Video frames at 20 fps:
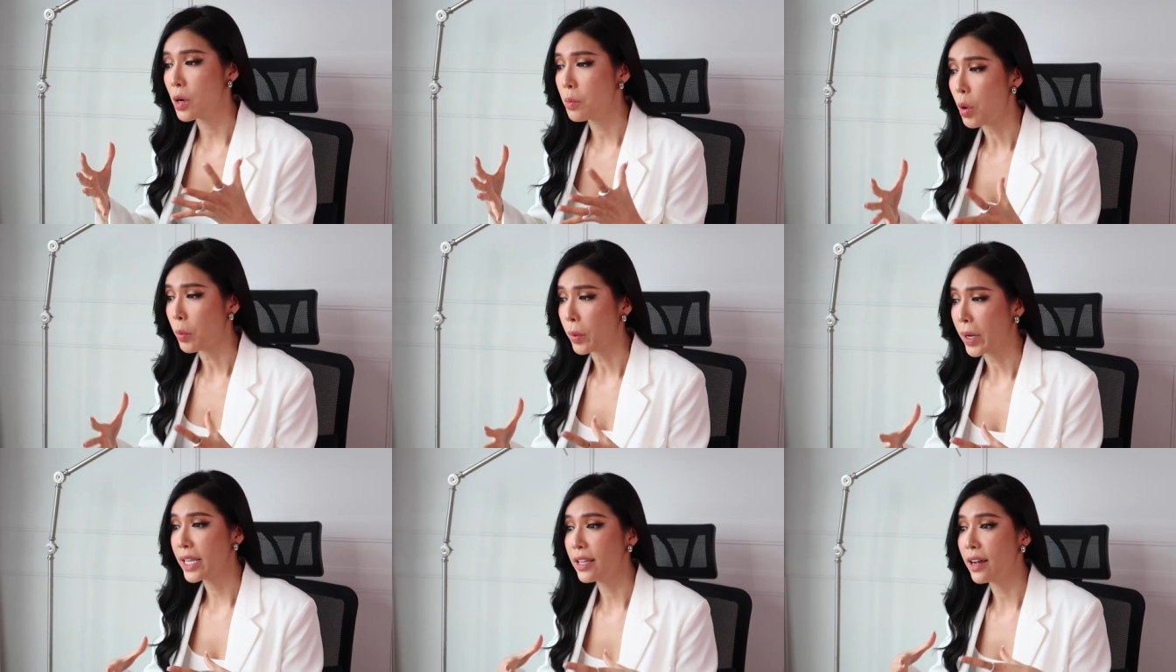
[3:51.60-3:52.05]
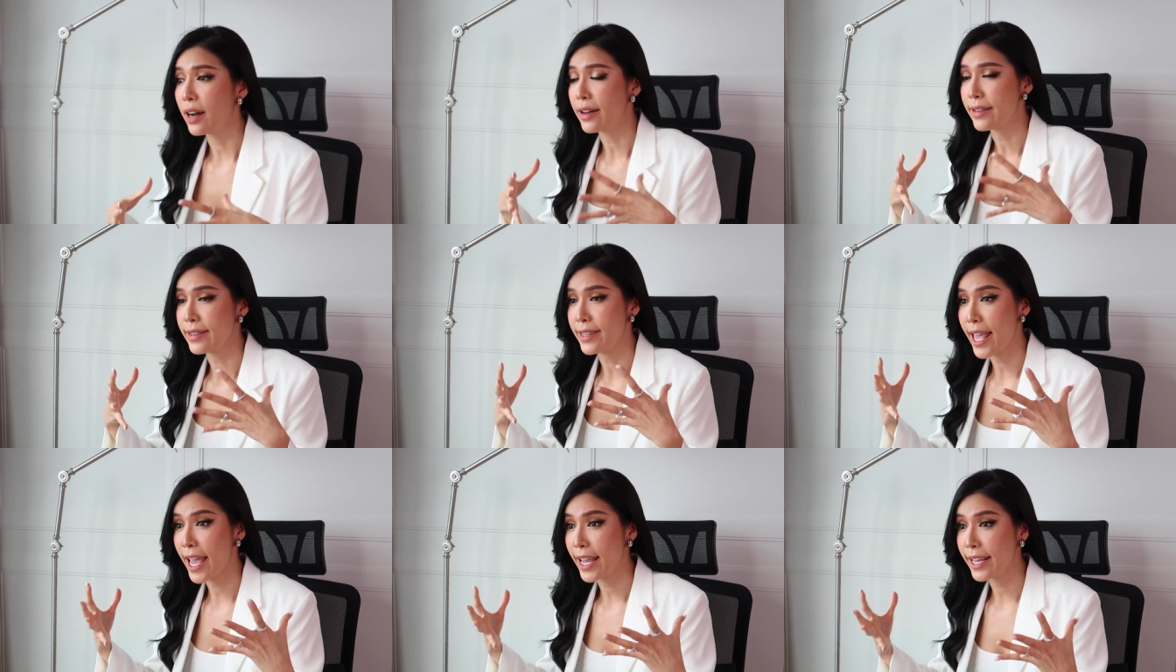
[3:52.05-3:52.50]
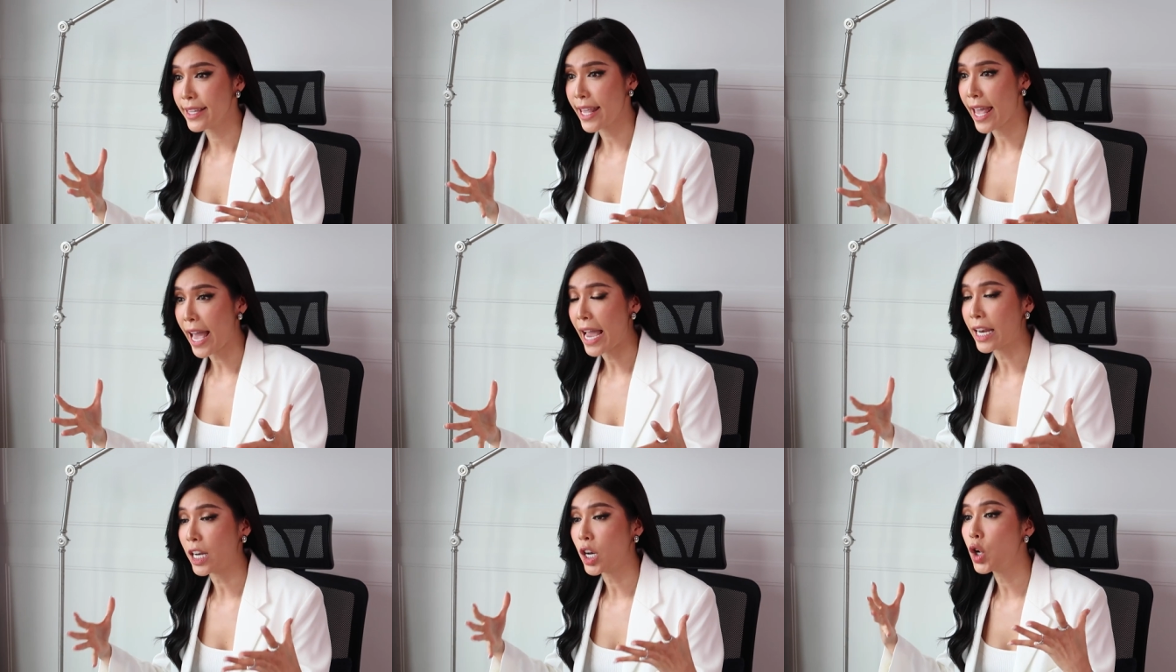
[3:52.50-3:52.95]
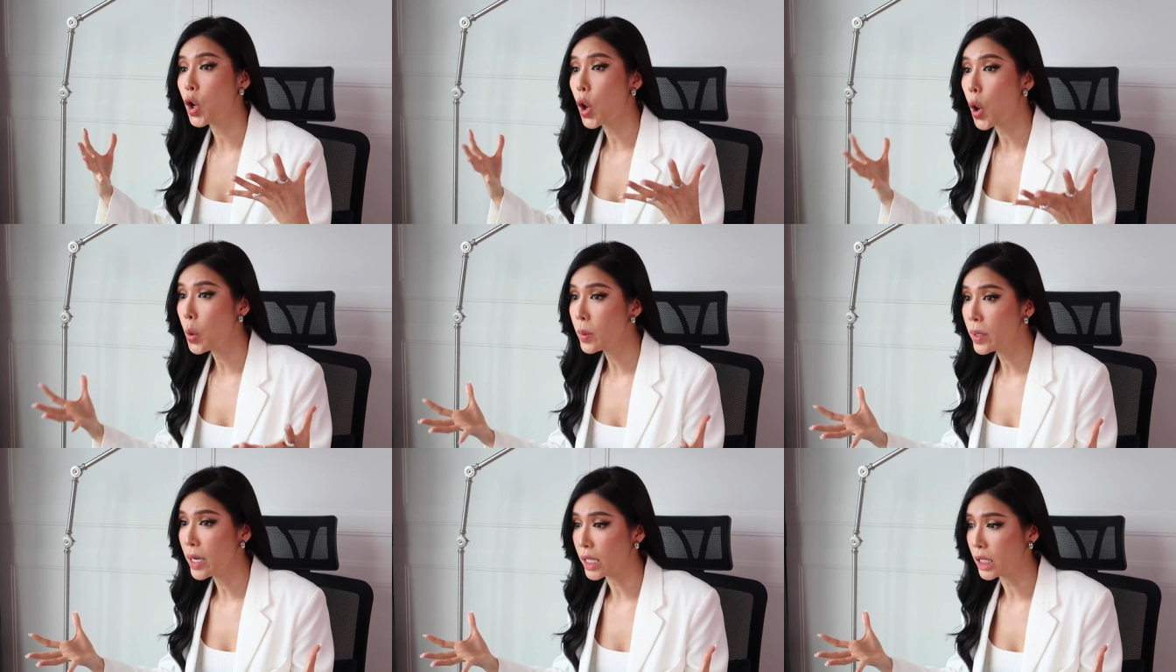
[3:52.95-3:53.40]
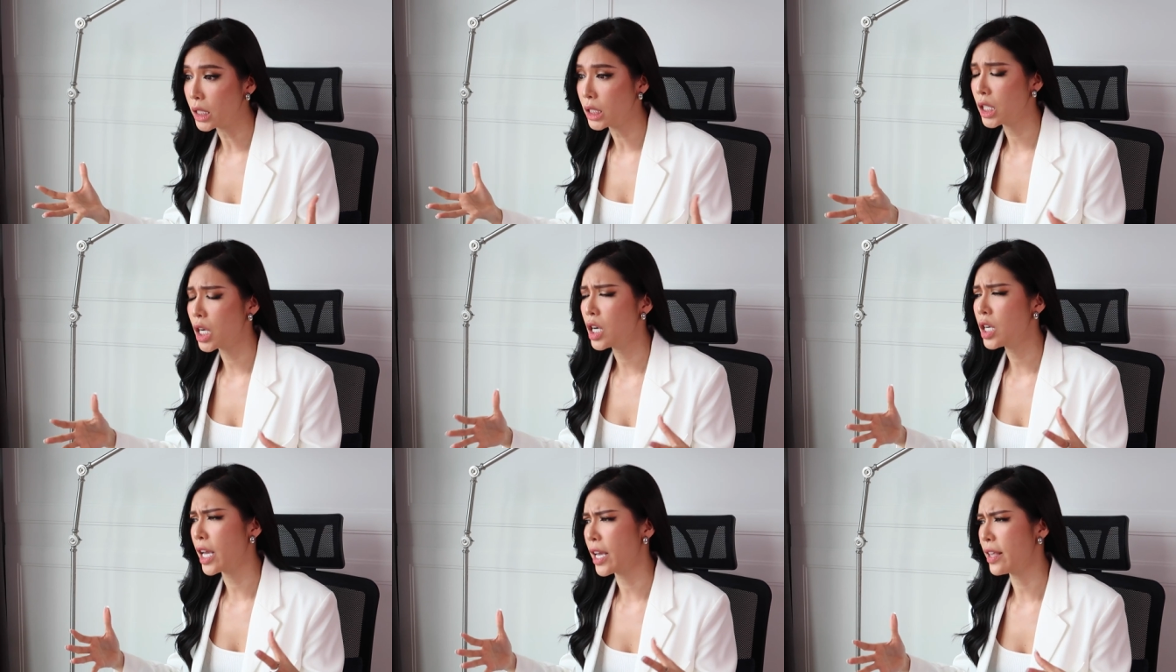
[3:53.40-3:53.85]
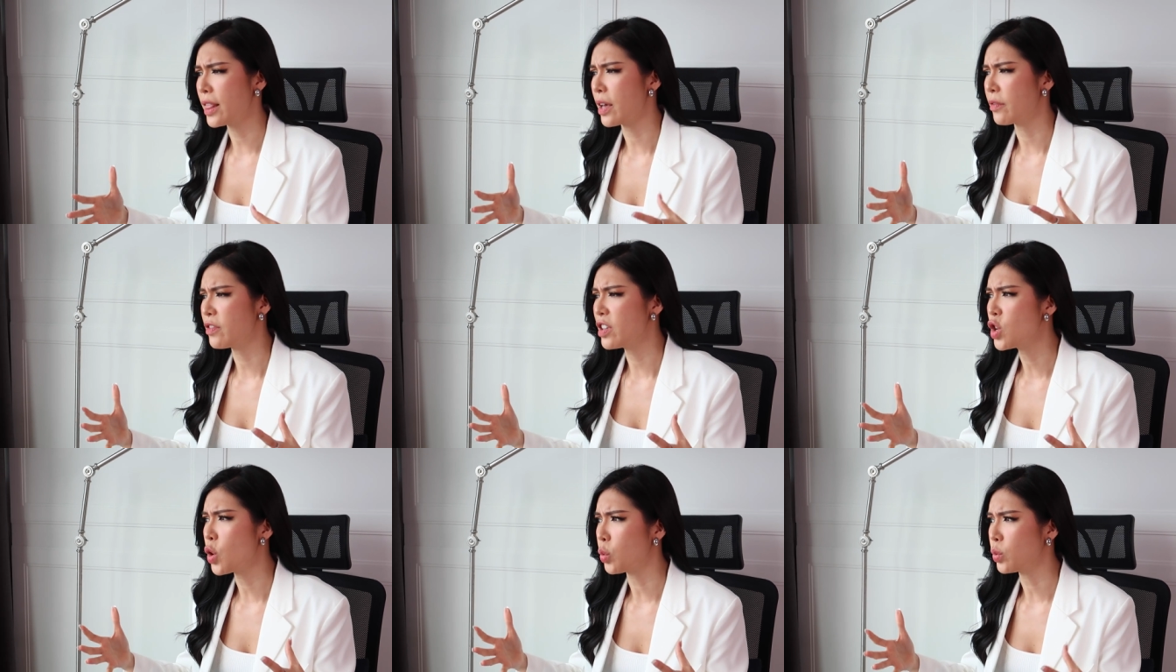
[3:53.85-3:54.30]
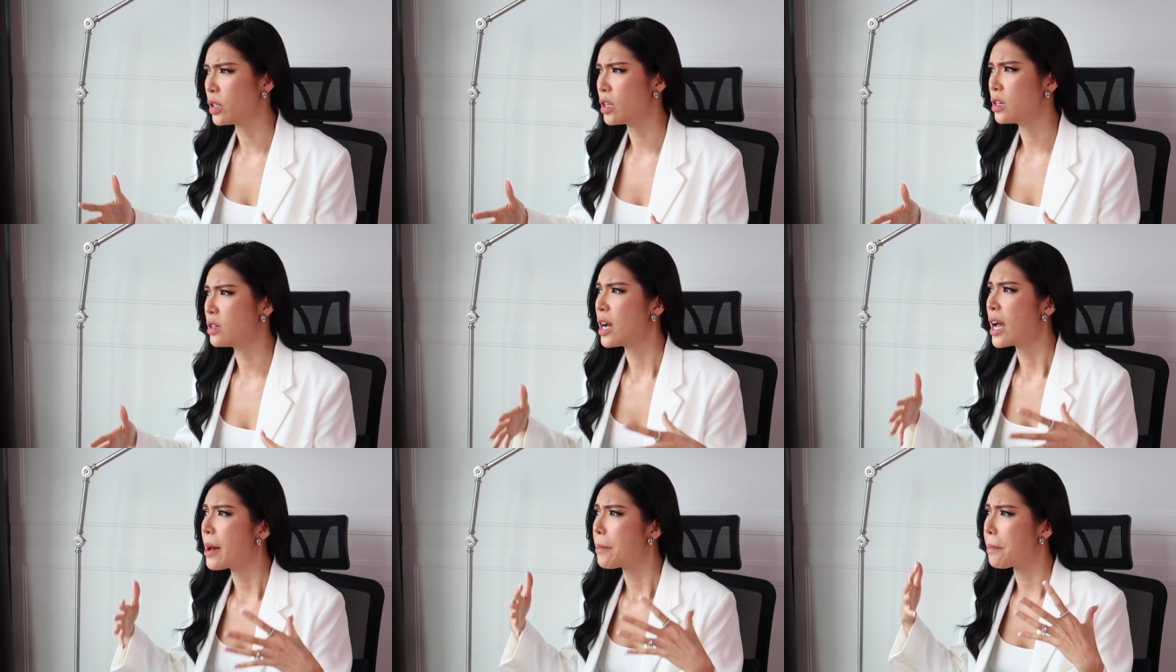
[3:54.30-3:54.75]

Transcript: trong một cái thời gian dài nó cố định có nghĩa là ví dụ như